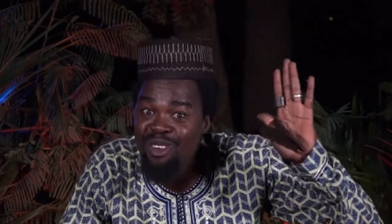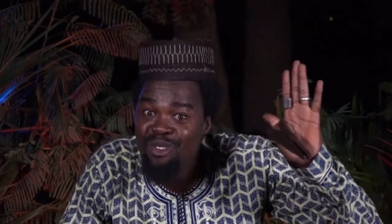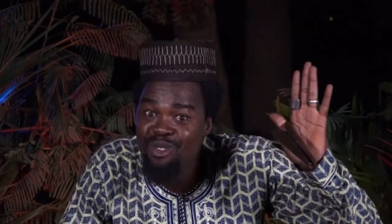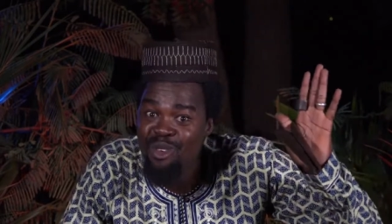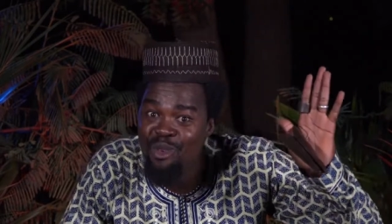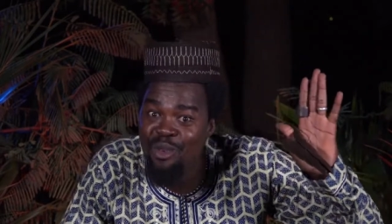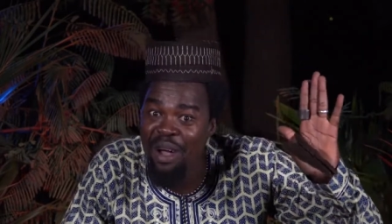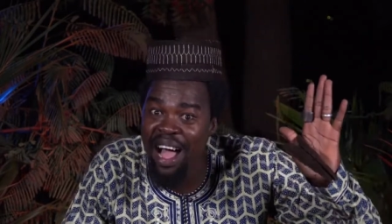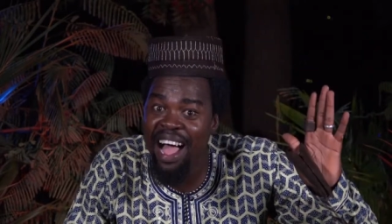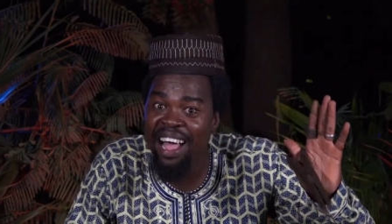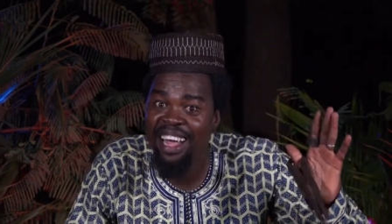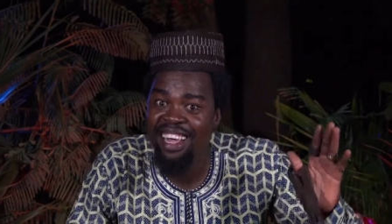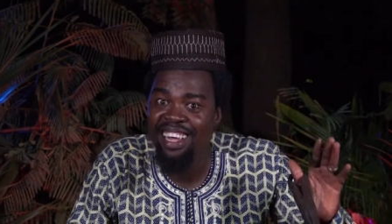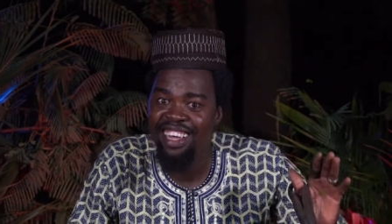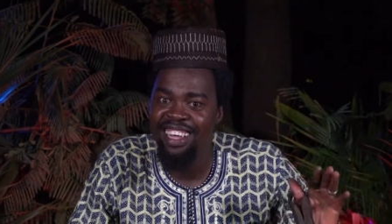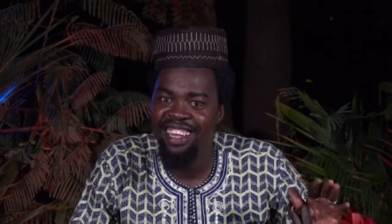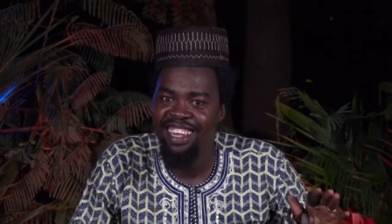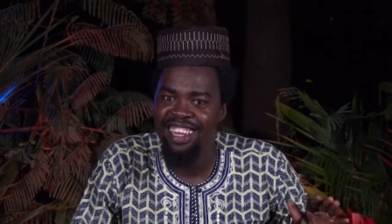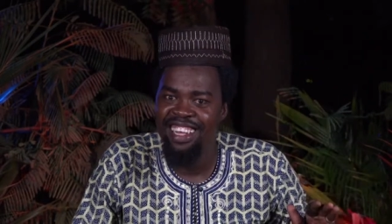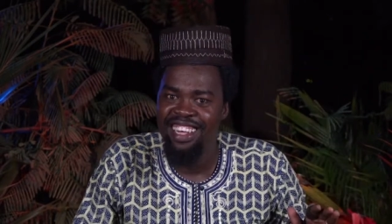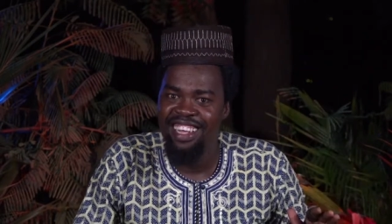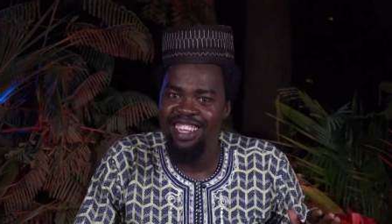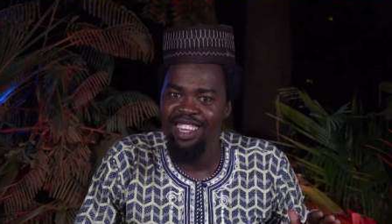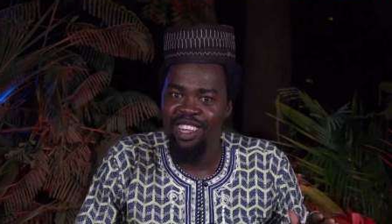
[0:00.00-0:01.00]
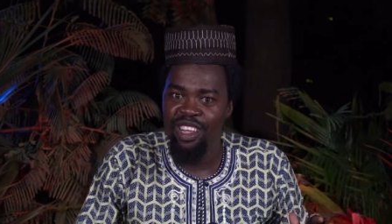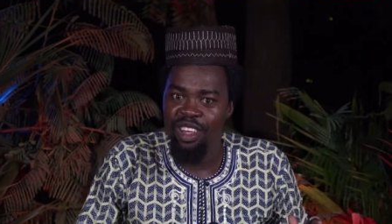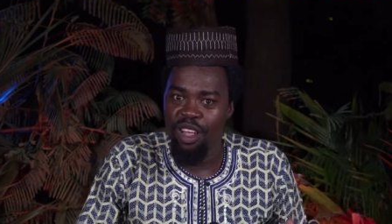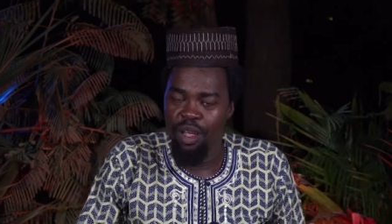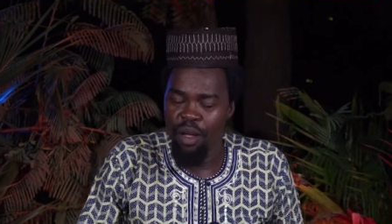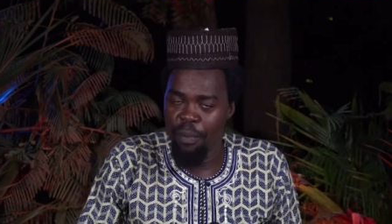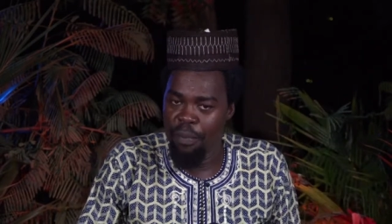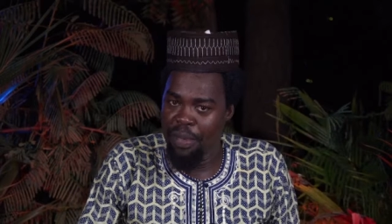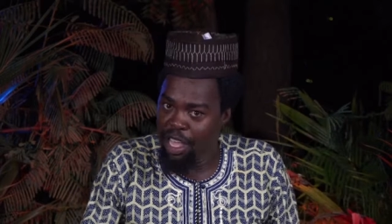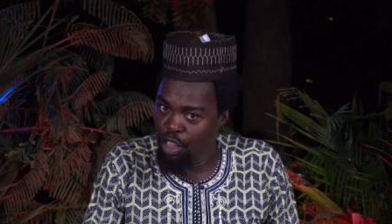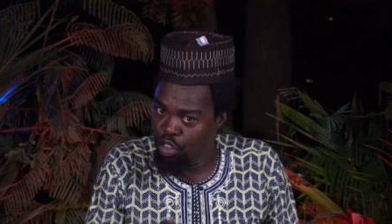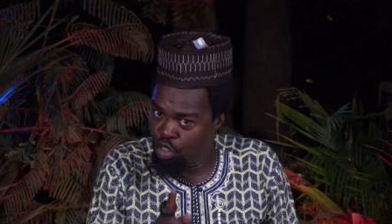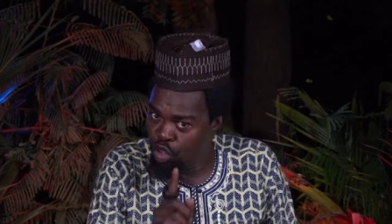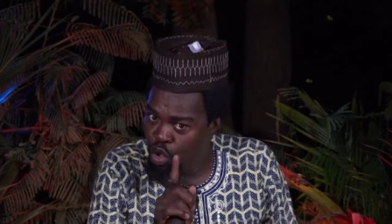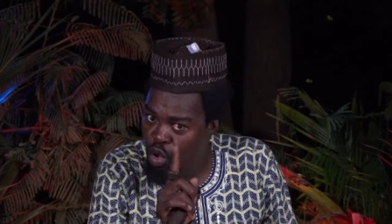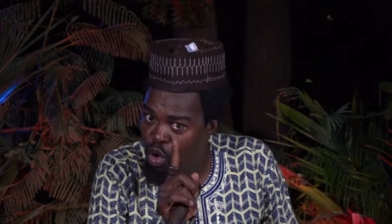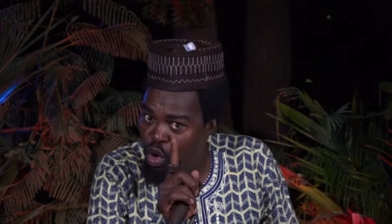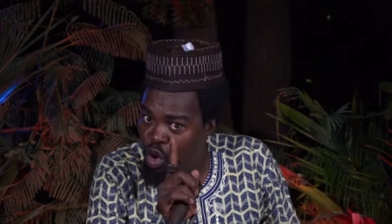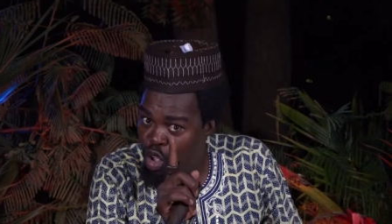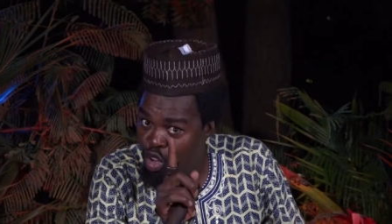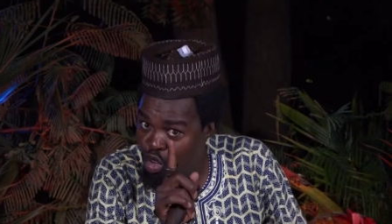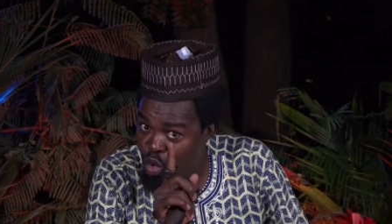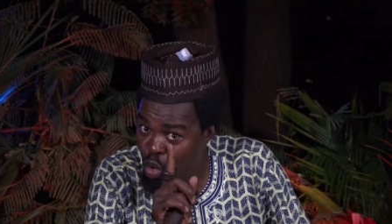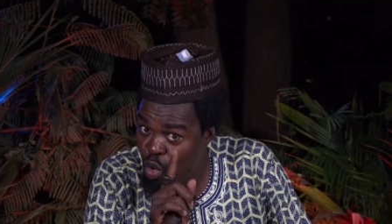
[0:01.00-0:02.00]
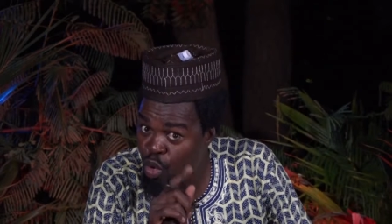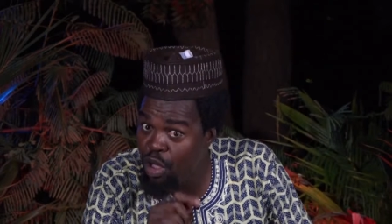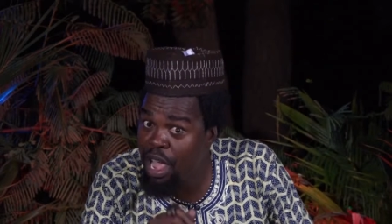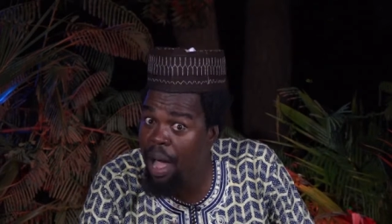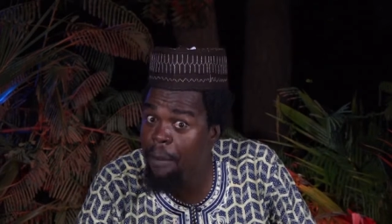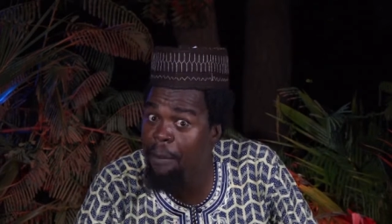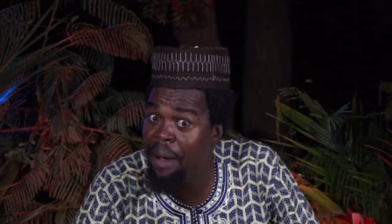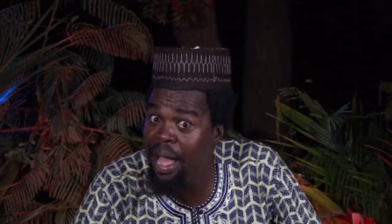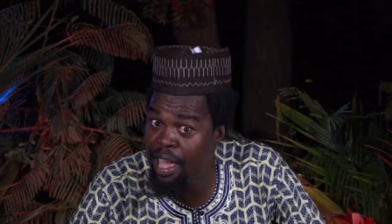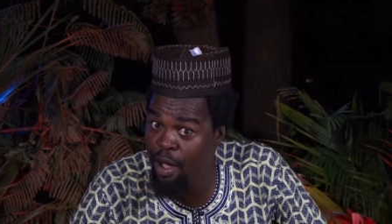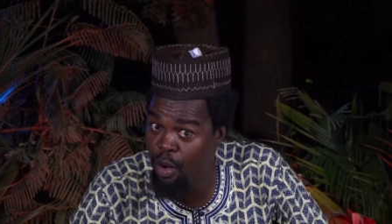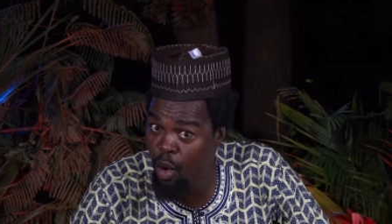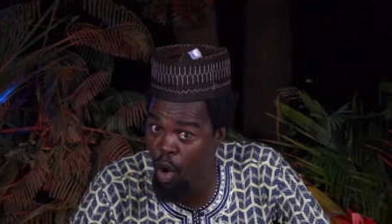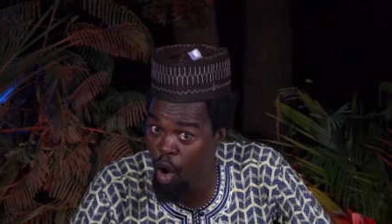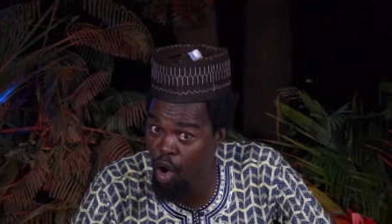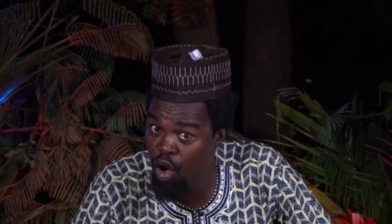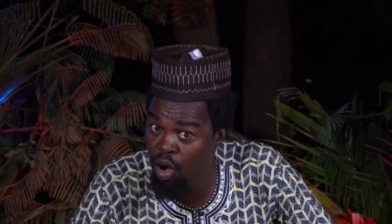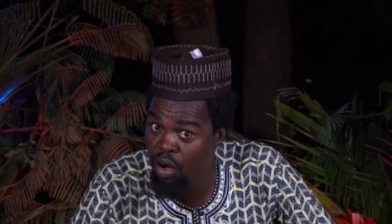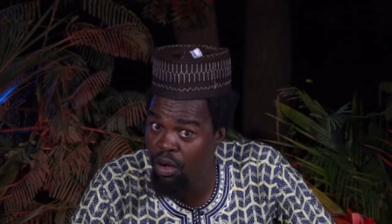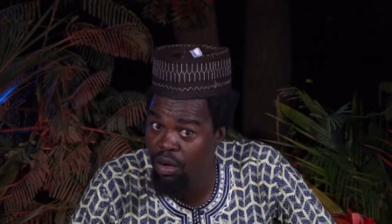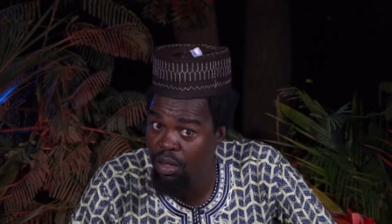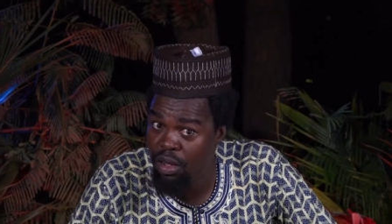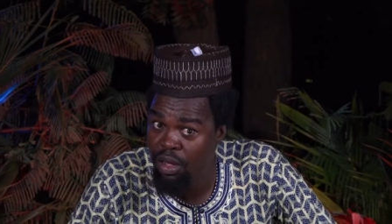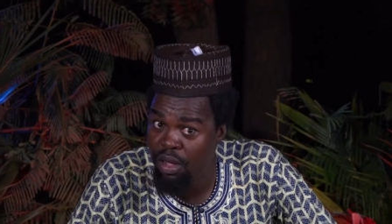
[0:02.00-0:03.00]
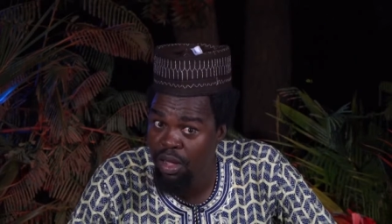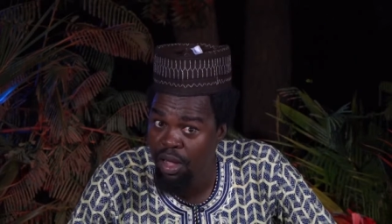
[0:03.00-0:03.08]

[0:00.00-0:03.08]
Natal Ntouba. Bien sûr, le jour où il n'y a pas école,